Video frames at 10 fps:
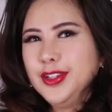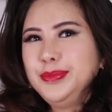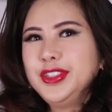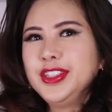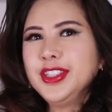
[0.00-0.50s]

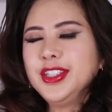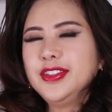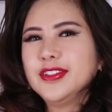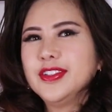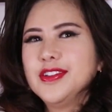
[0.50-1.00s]
Hôm trước á,
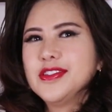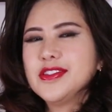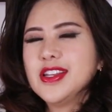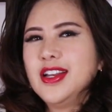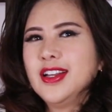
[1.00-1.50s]

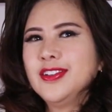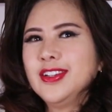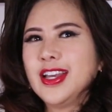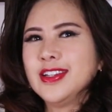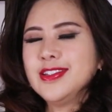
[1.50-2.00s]
Stella có
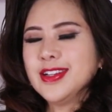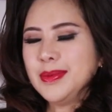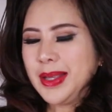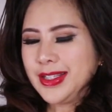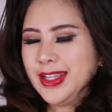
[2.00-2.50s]
kể cho
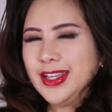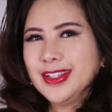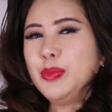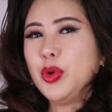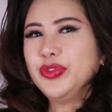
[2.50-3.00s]
các bạn
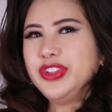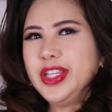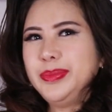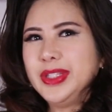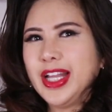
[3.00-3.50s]
nghe cái bộ
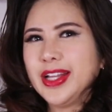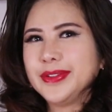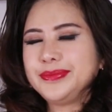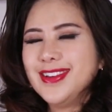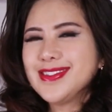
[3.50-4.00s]
phim là
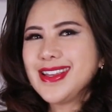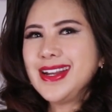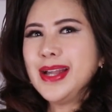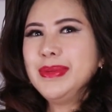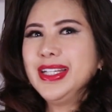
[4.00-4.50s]
xảy
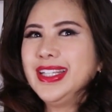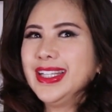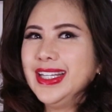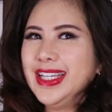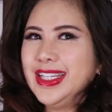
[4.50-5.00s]
ra bên
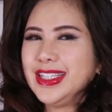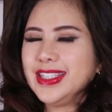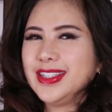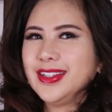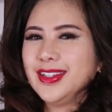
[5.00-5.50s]
Italy
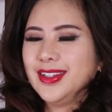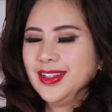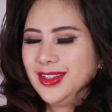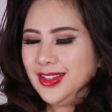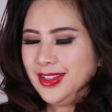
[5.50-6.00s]

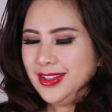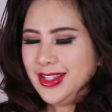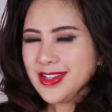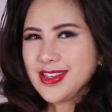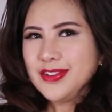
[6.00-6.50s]

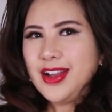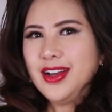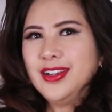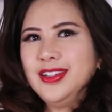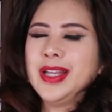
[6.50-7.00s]
Và sau
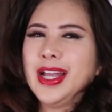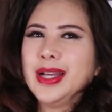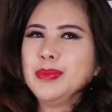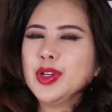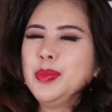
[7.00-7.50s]
đó
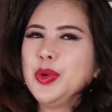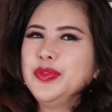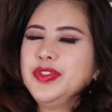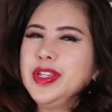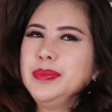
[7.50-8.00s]
là một cái bộ
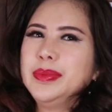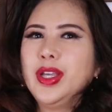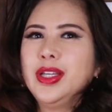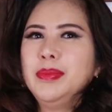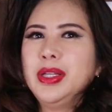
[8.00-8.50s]
phim
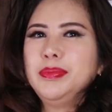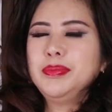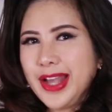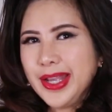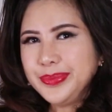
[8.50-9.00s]
quay ở bên
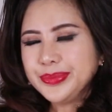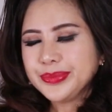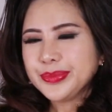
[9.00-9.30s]
Pháp